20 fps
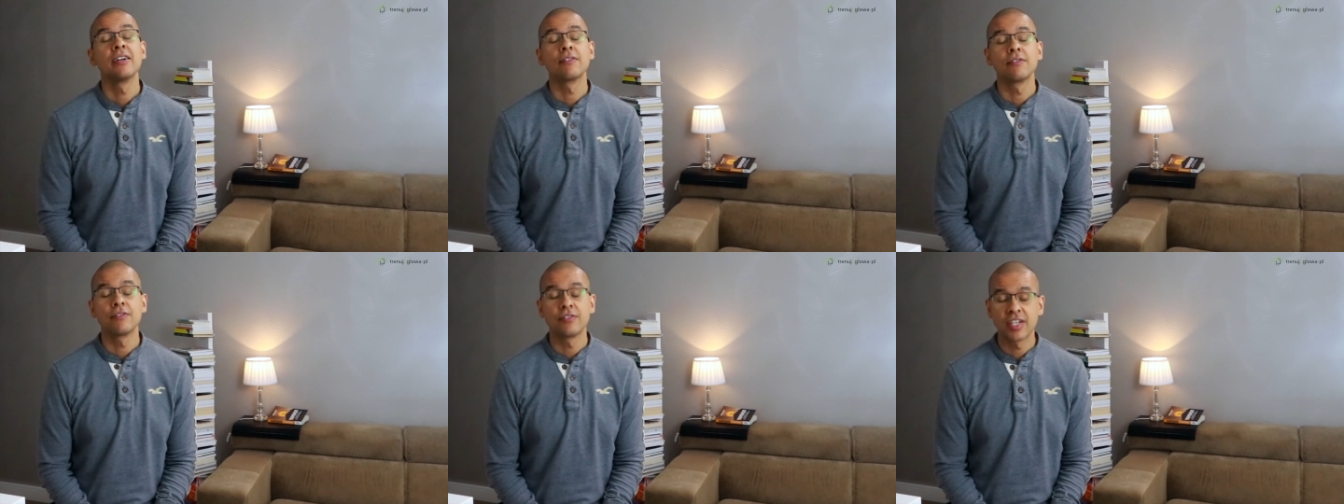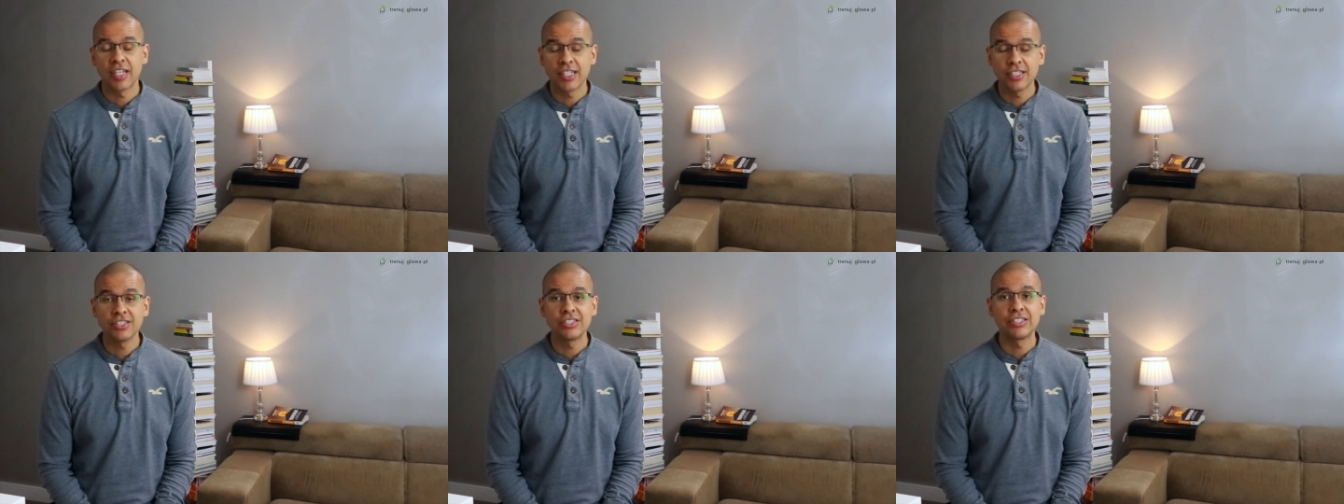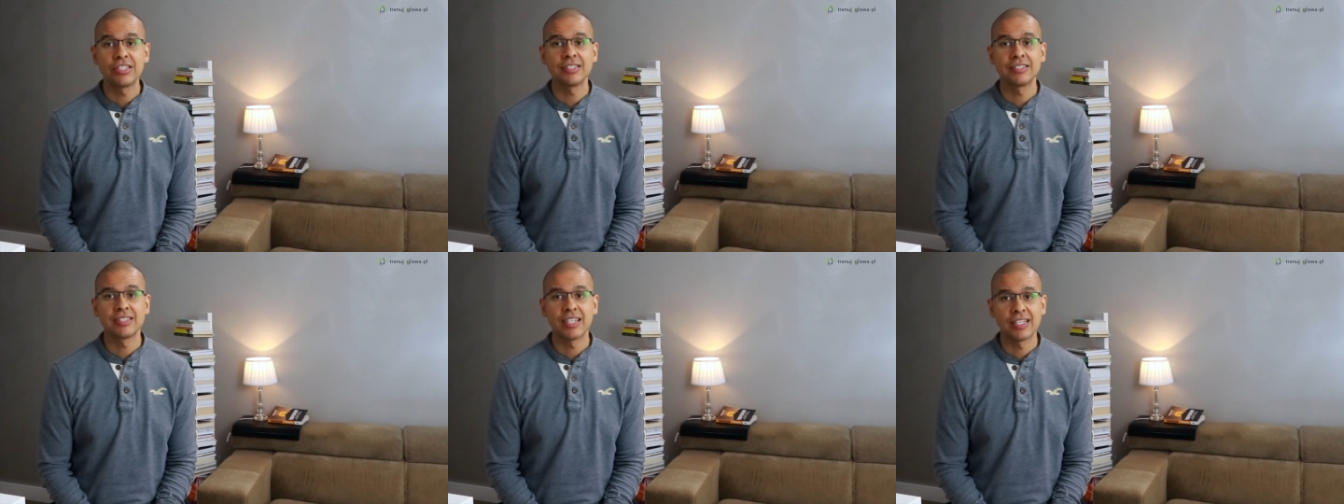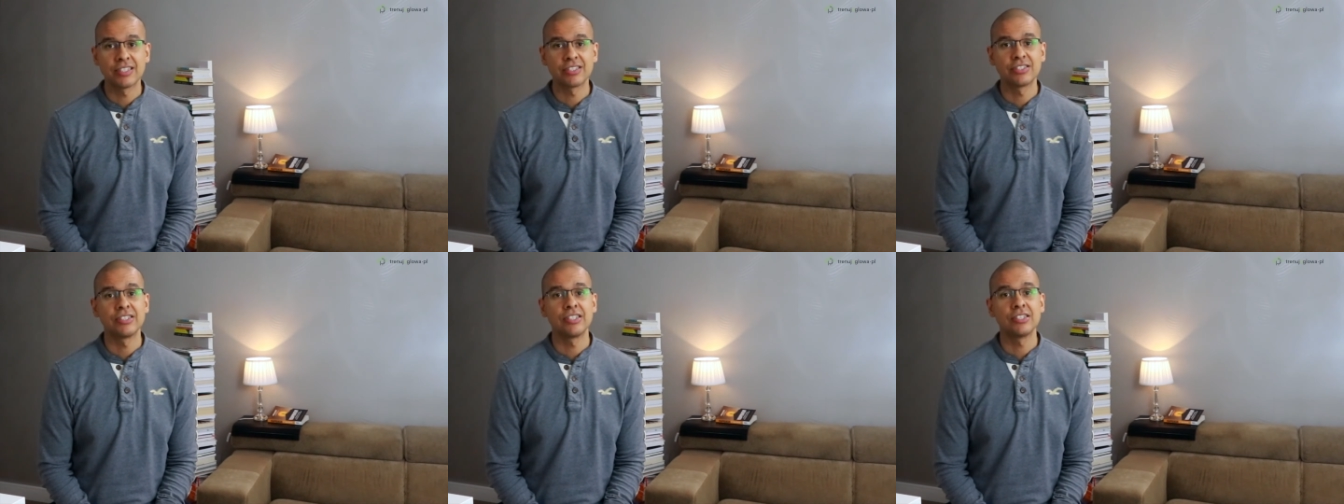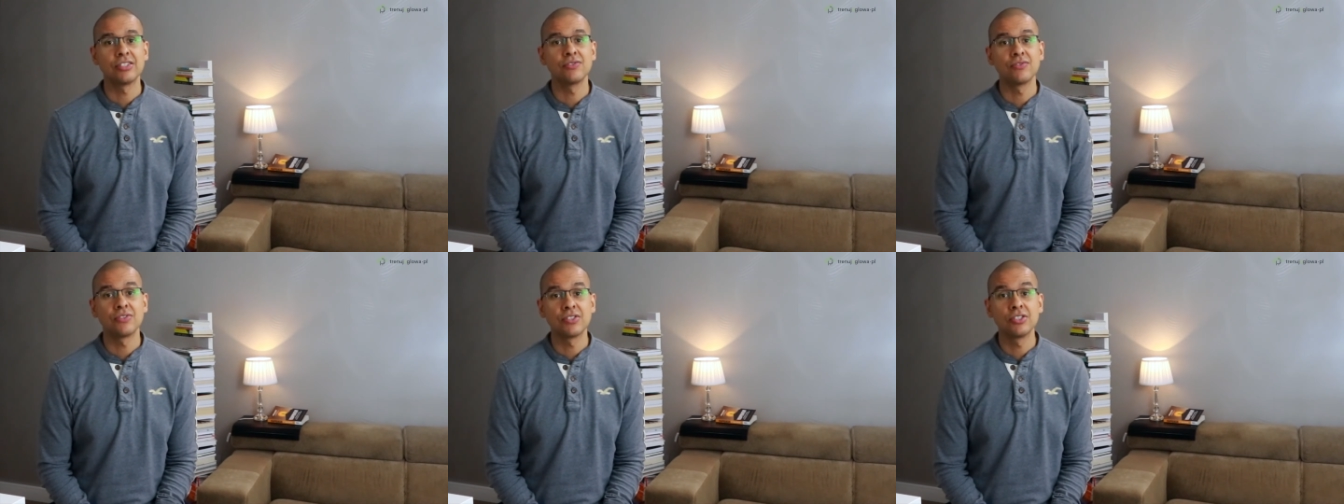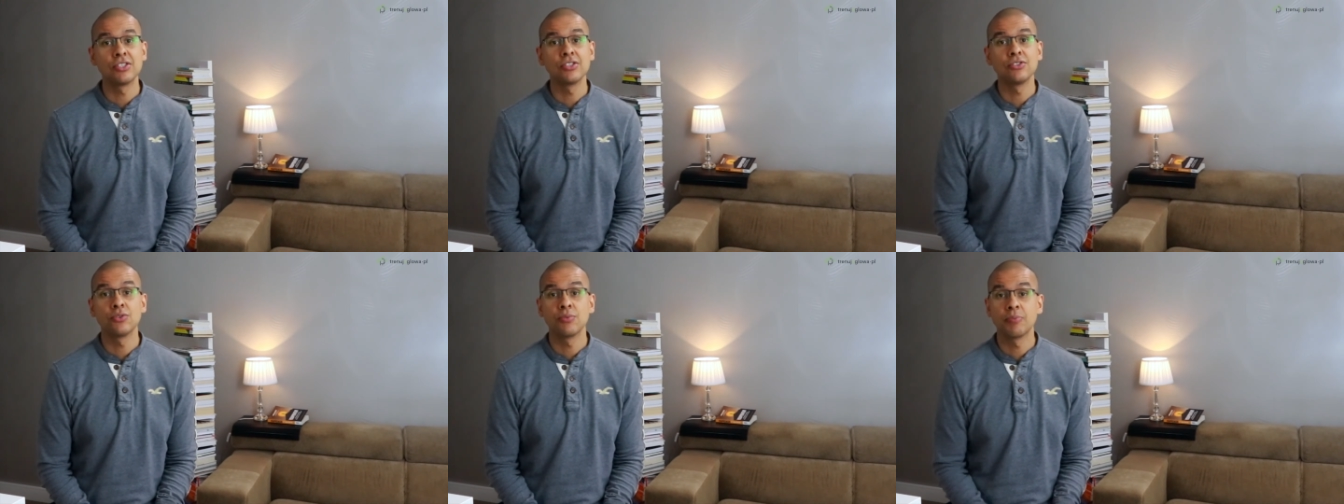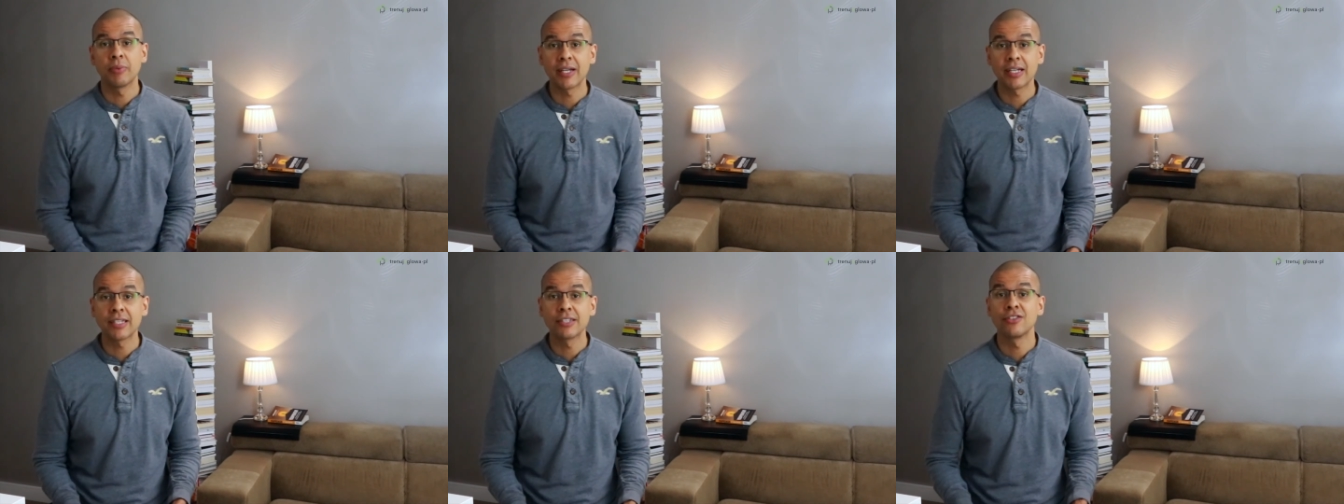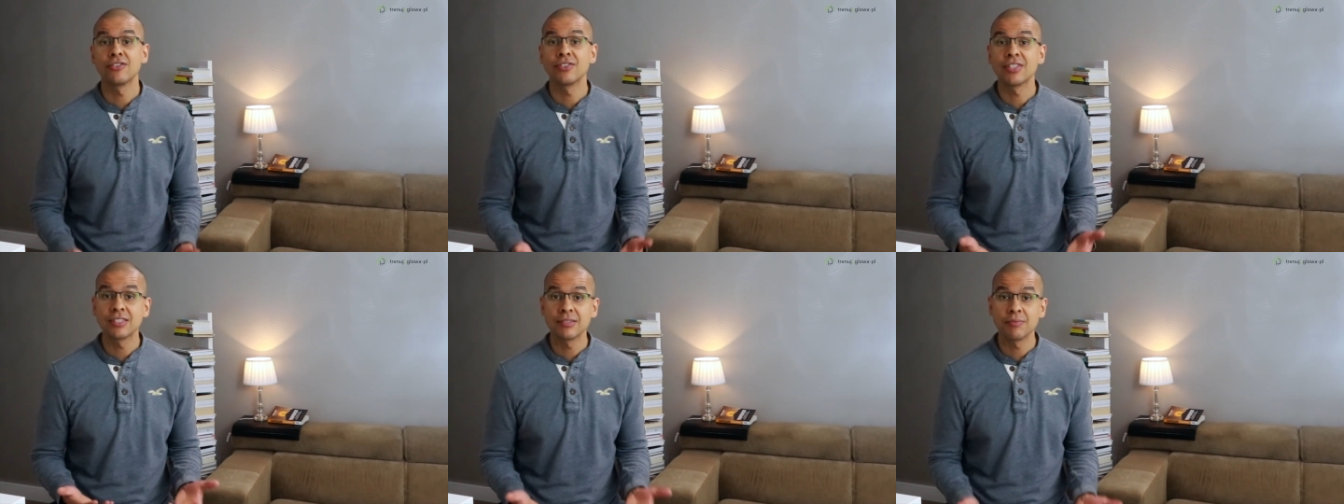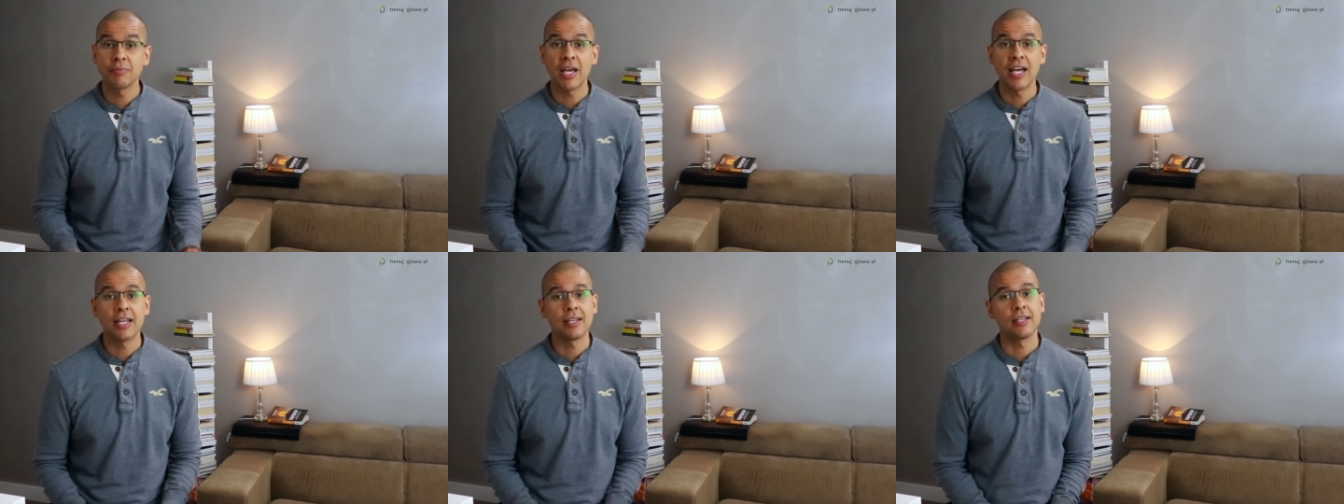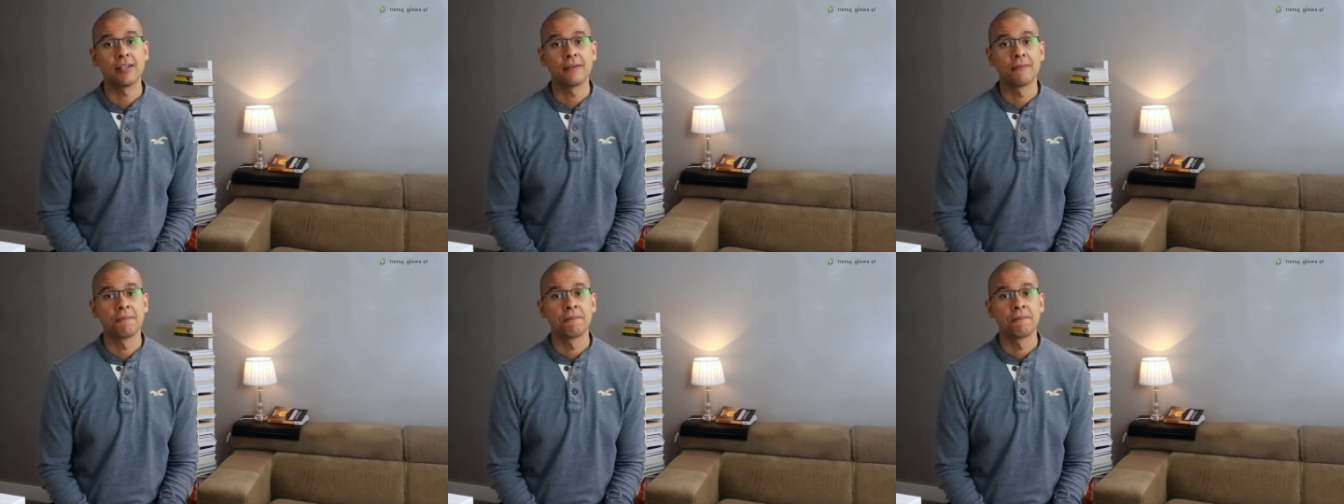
wreszcie zaczniesz widzieć upragnione zmiany.